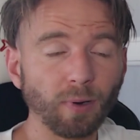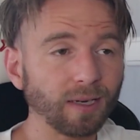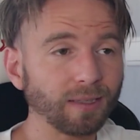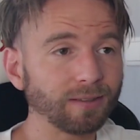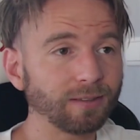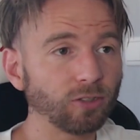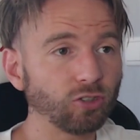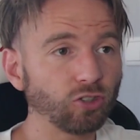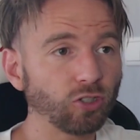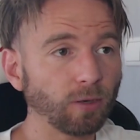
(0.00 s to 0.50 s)

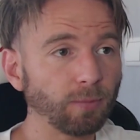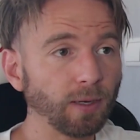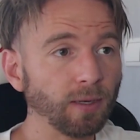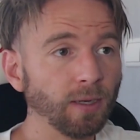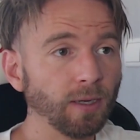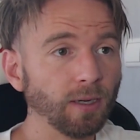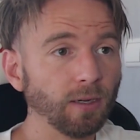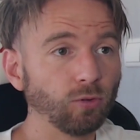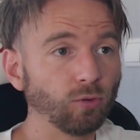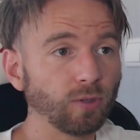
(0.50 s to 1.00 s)
Saint-Germain.
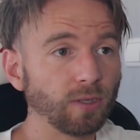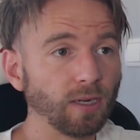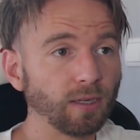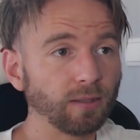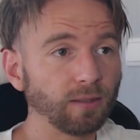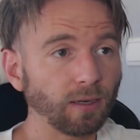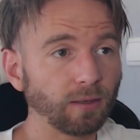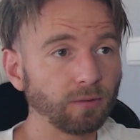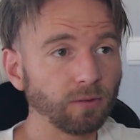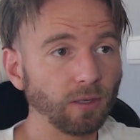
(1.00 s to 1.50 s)
Donc il a,
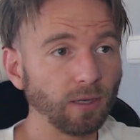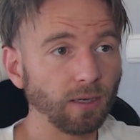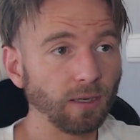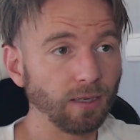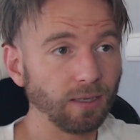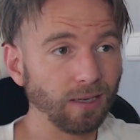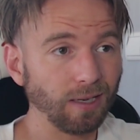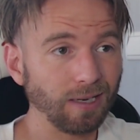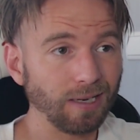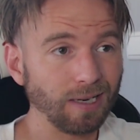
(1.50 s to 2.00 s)

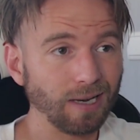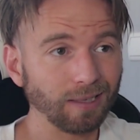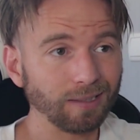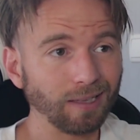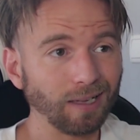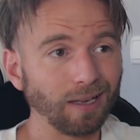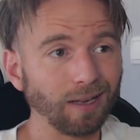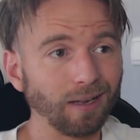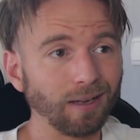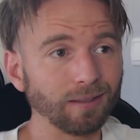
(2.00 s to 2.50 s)
il a
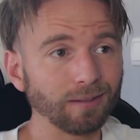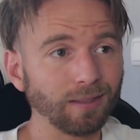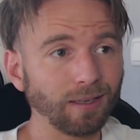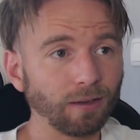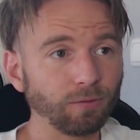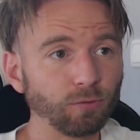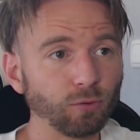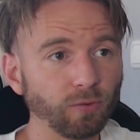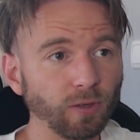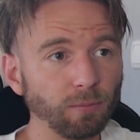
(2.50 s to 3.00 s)
été
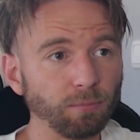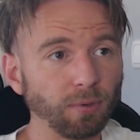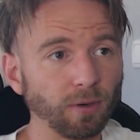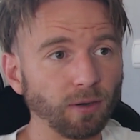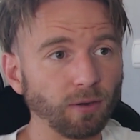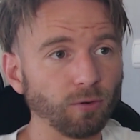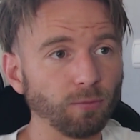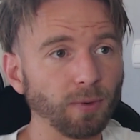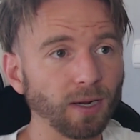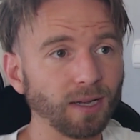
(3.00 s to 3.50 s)
interviewé
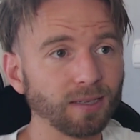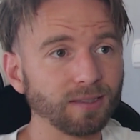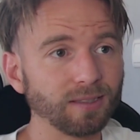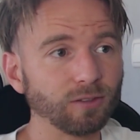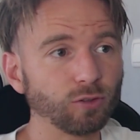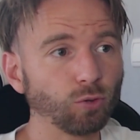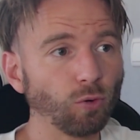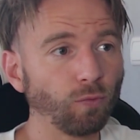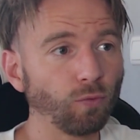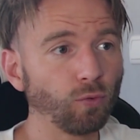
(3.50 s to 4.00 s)
par le magazine
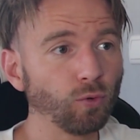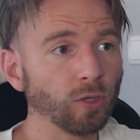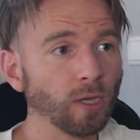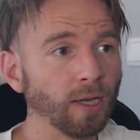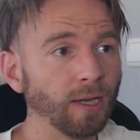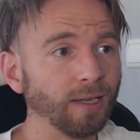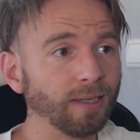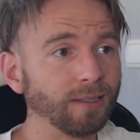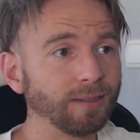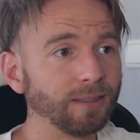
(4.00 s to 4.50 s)
SoFoot.
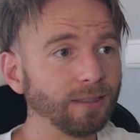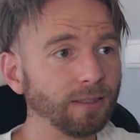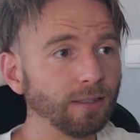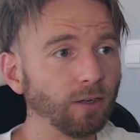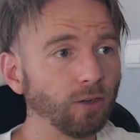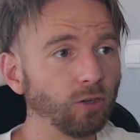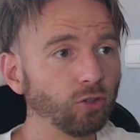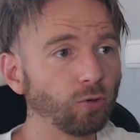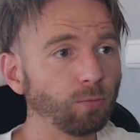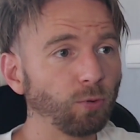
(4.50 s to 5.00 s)
Si
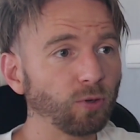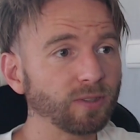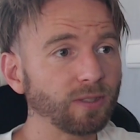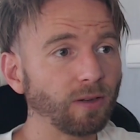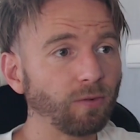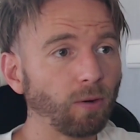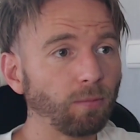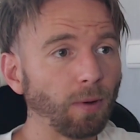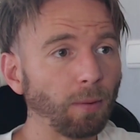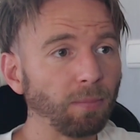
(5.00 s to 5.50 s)
euh, je pense
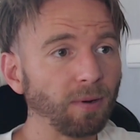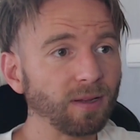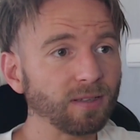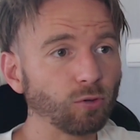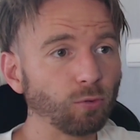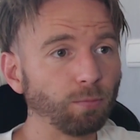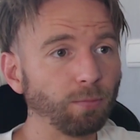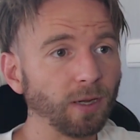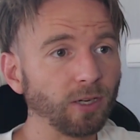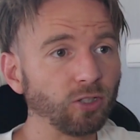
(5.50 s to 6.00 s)
avoir ma place
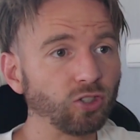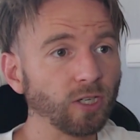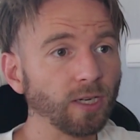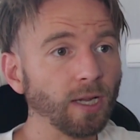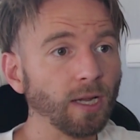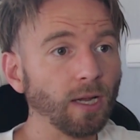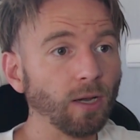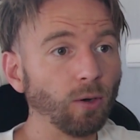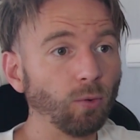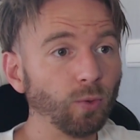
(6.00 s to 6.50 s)
au PSG,
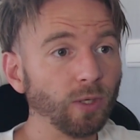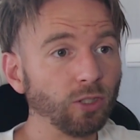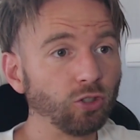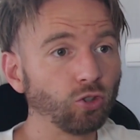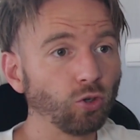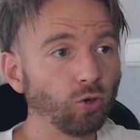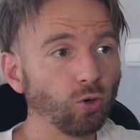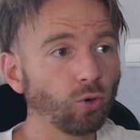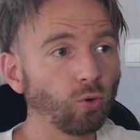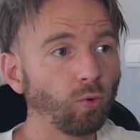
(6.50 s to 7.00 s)
oui,
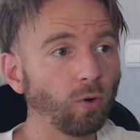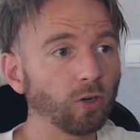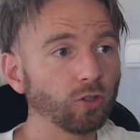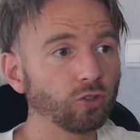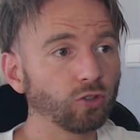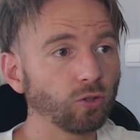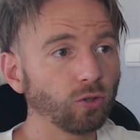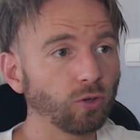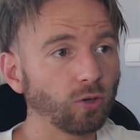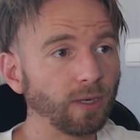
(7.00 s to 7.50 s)
je le crois,
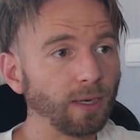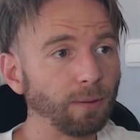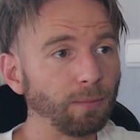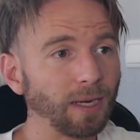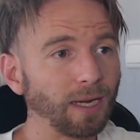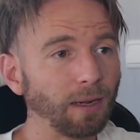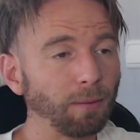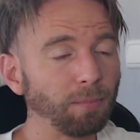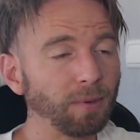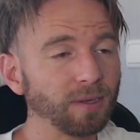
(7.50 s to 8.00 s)
je connais
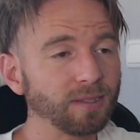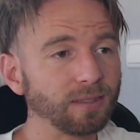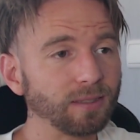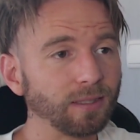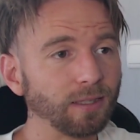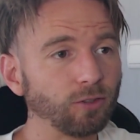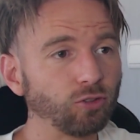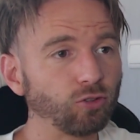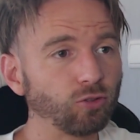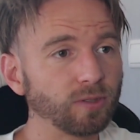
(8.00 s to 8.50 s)
mes
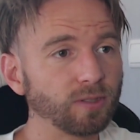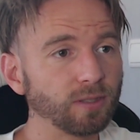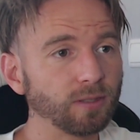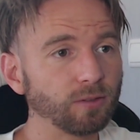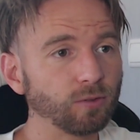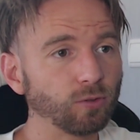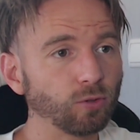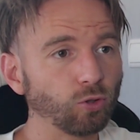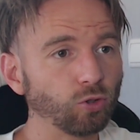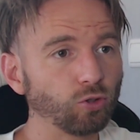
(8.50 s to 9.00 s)
capacités, je sais
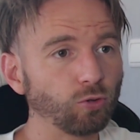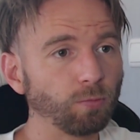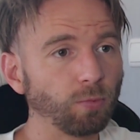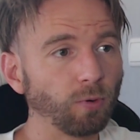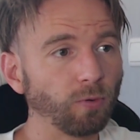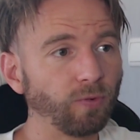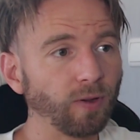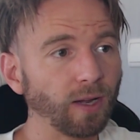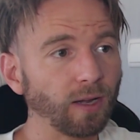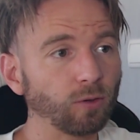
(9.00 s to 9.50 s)
ce que je
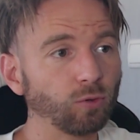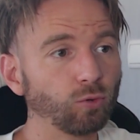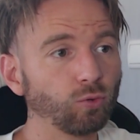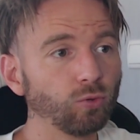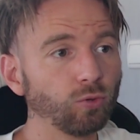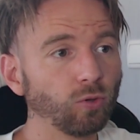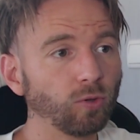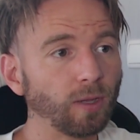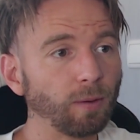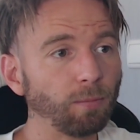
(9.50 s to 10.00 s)
peux faire.
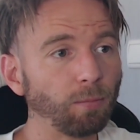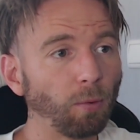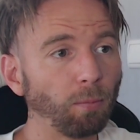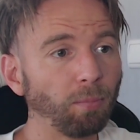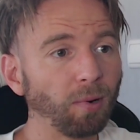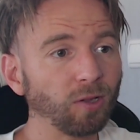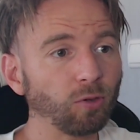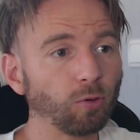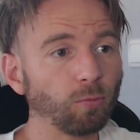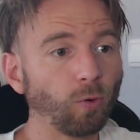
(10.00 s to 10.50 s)
Tout ne dépend
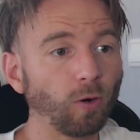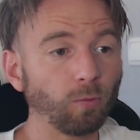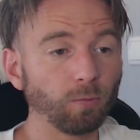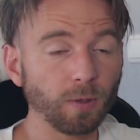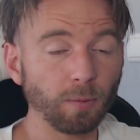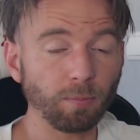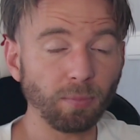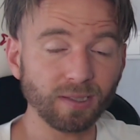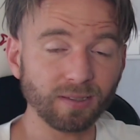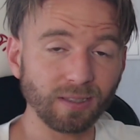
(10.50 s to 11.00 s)
pas de moi.
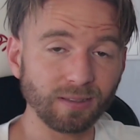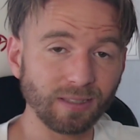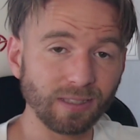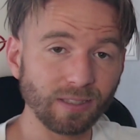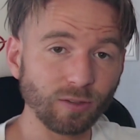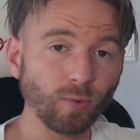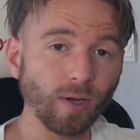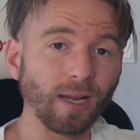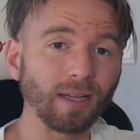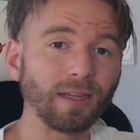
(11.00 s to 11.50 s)
N'oubliez pas que cette
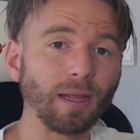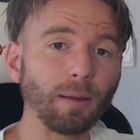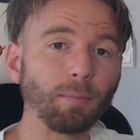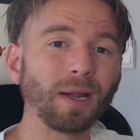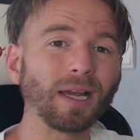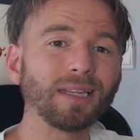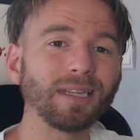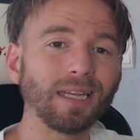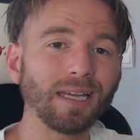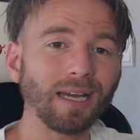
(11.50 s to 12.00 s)
saison, il a été
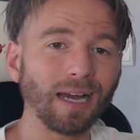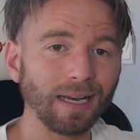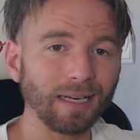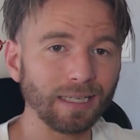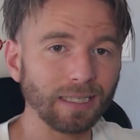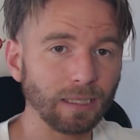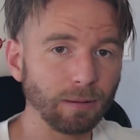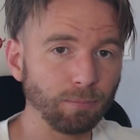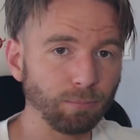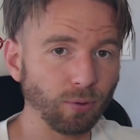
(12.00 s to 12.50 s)
prêté à
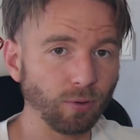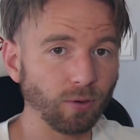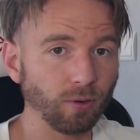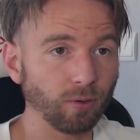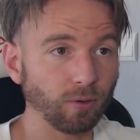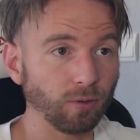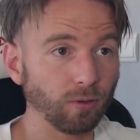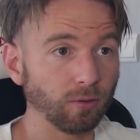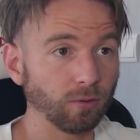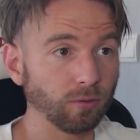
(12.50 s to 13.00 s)
l'équipe
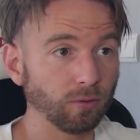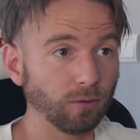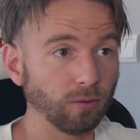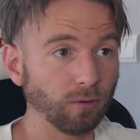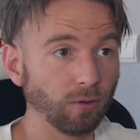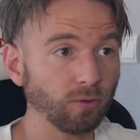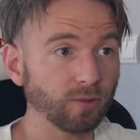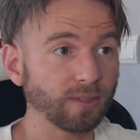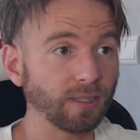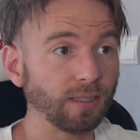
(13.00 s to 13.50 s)
euh, de
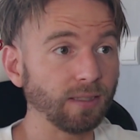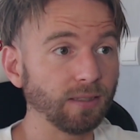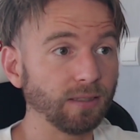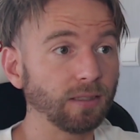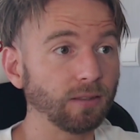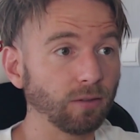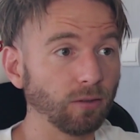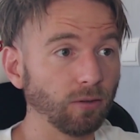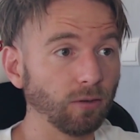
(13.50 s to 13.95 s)
Lens. Hein. Il dit qu'il